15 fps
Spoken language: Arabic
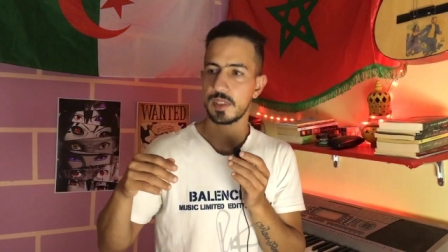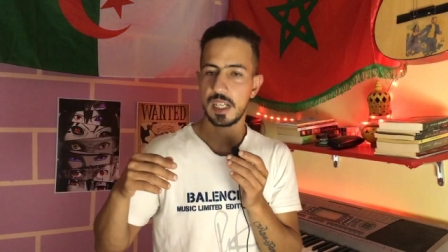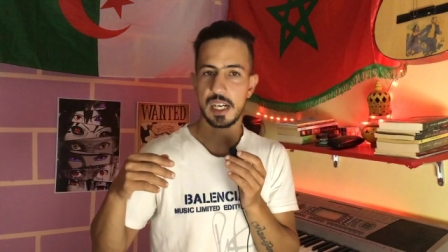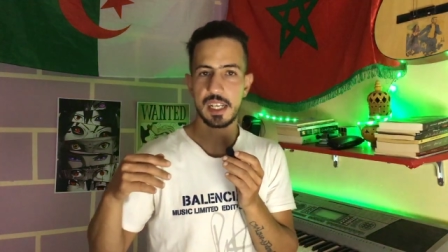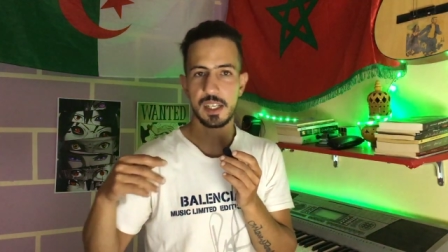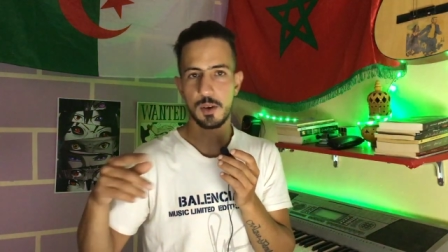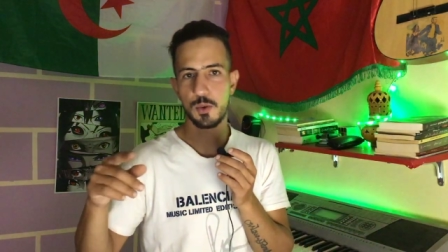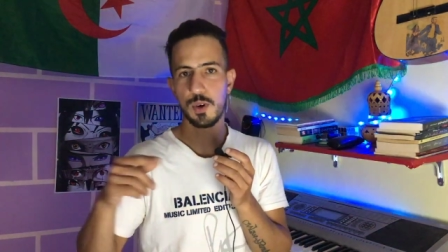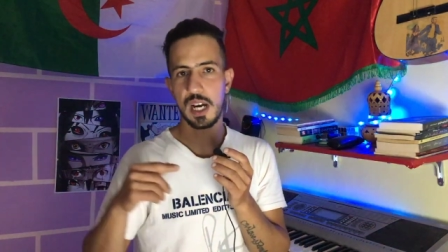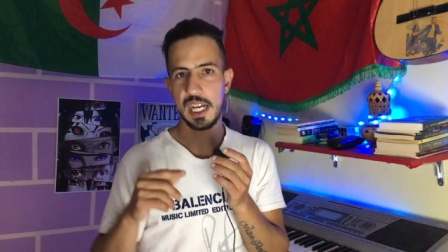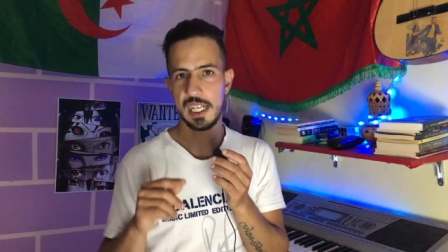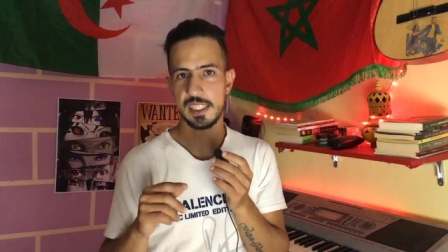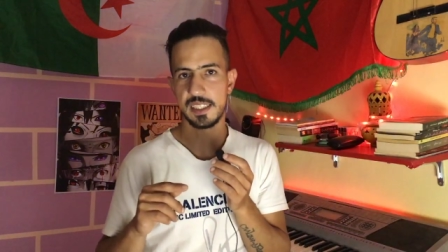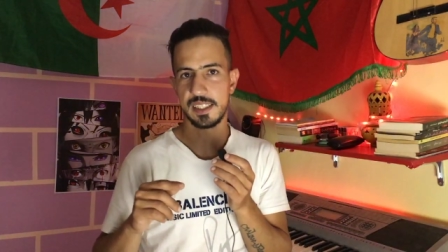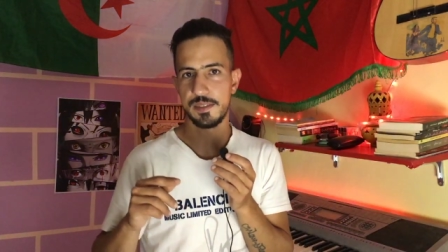انا
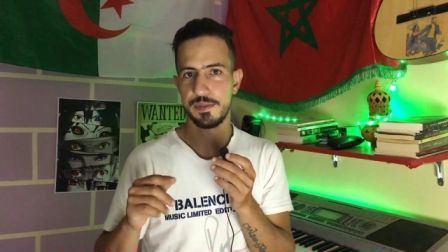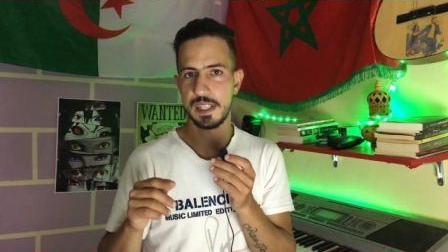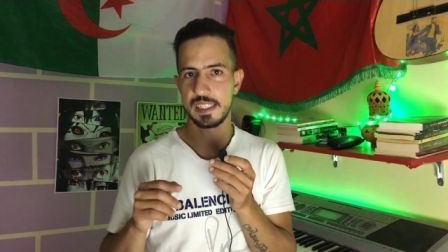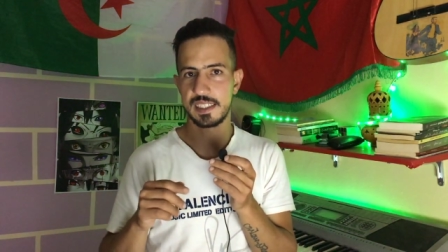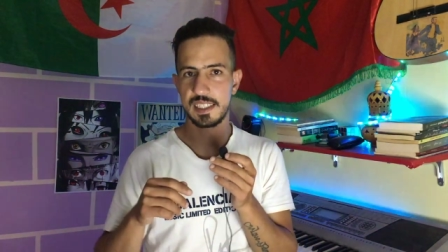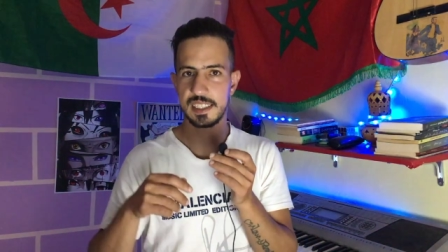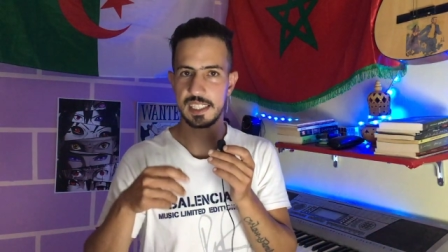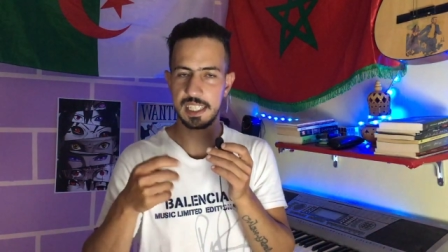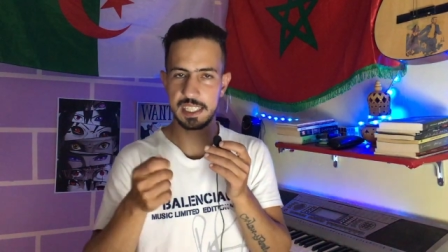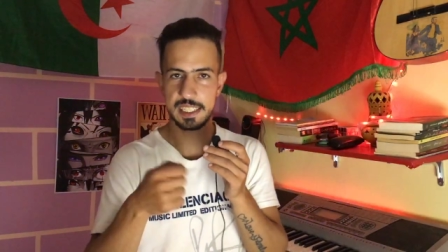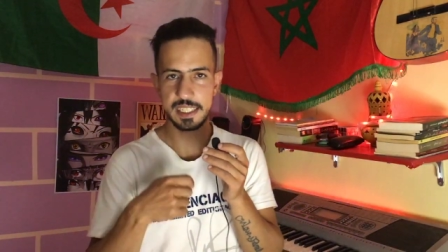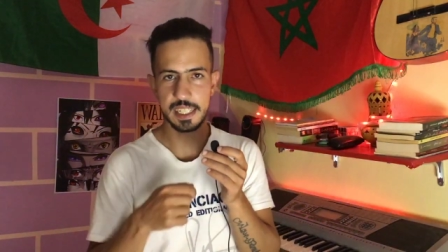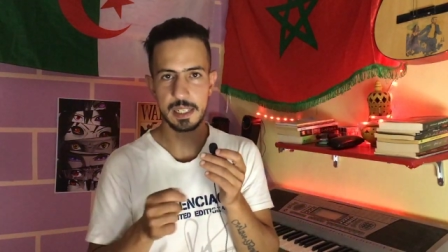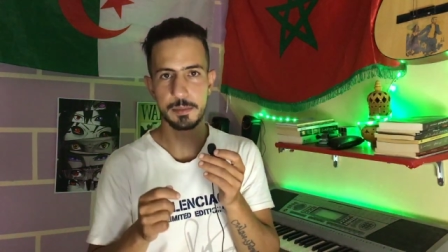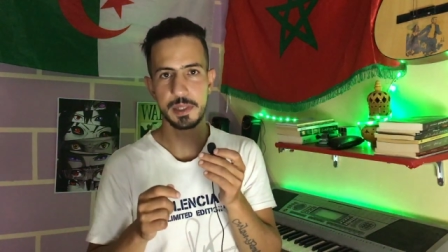وواحد الفاسي دايرين
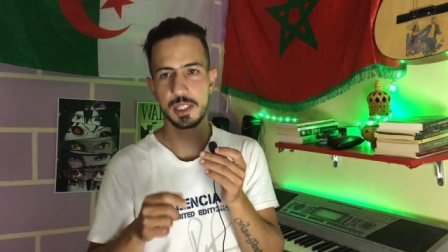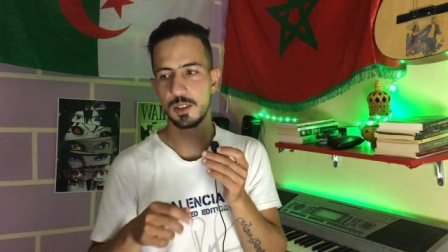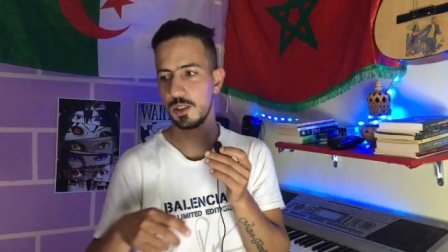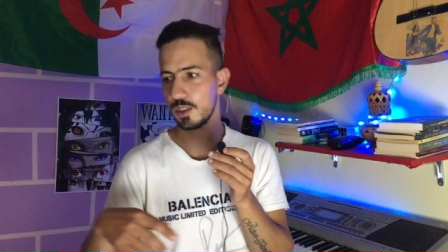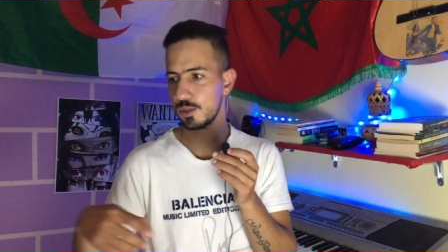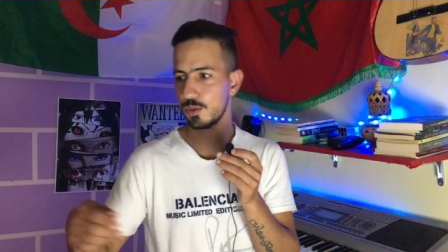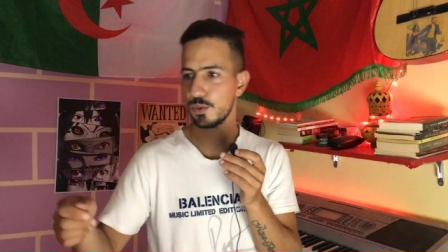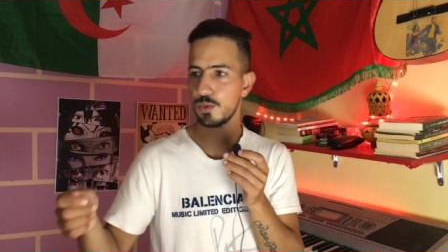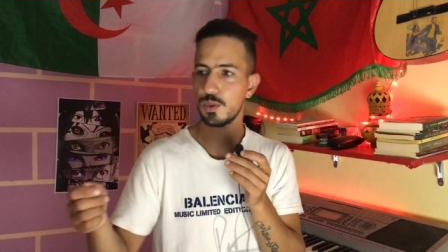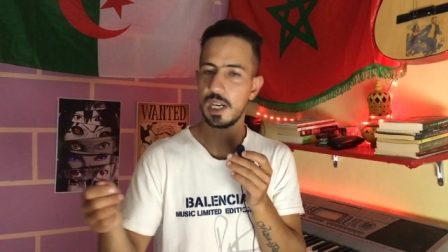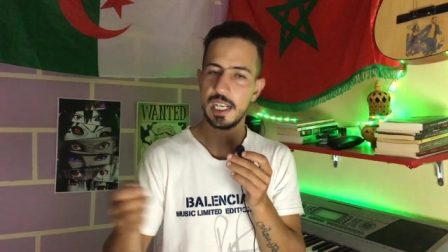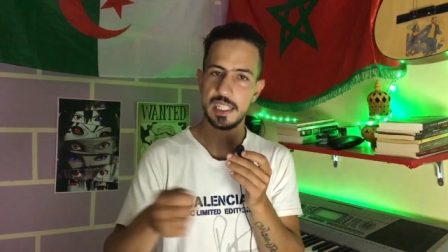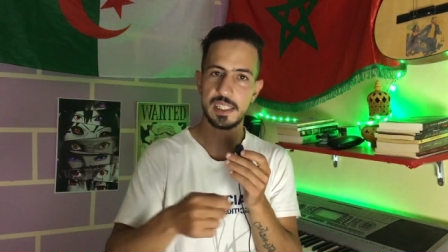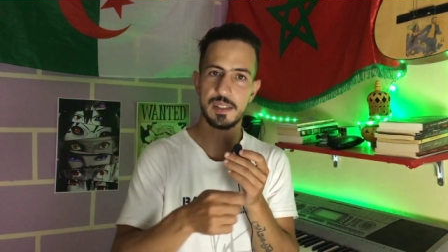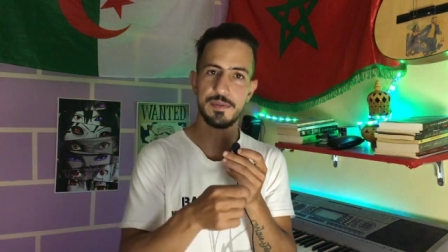لنا المينوط
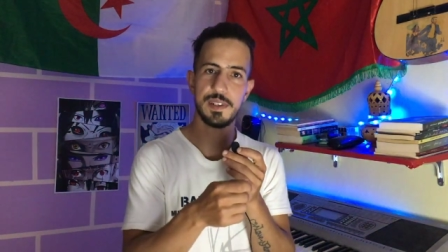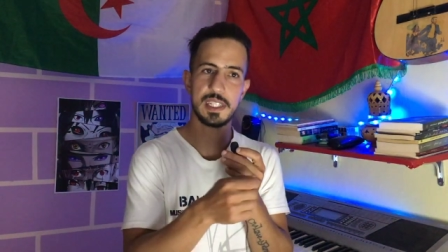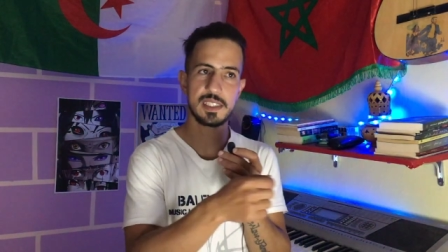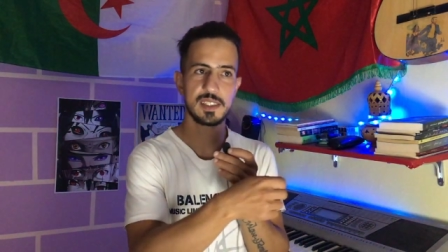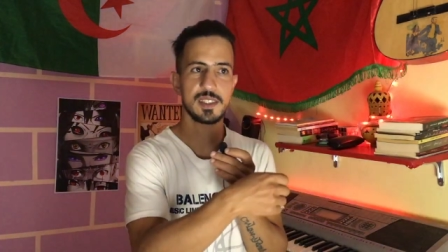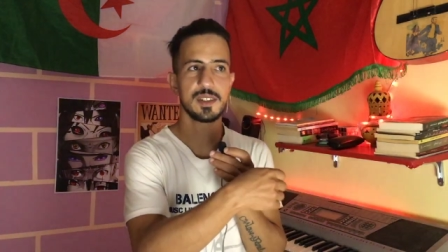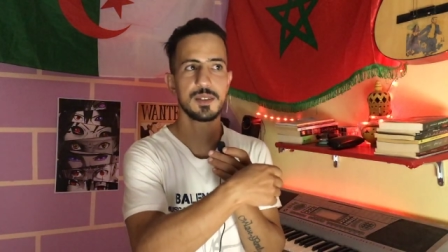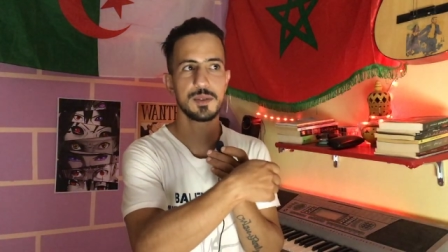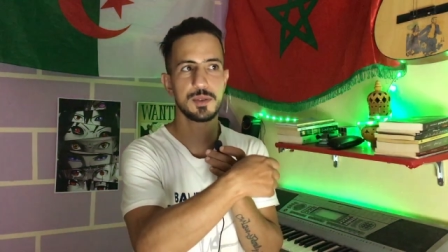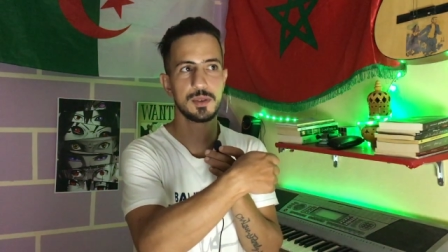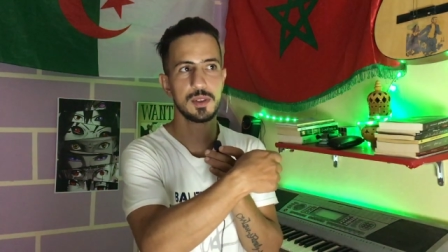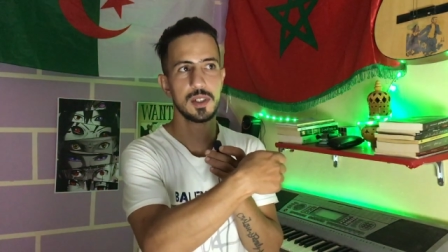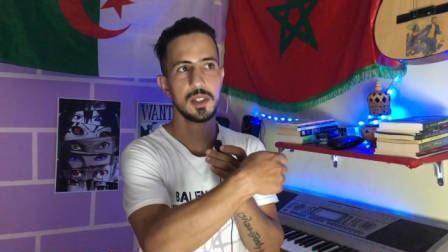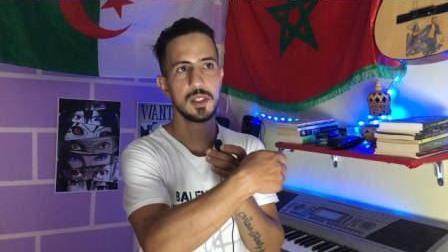وواحد الفاسي و...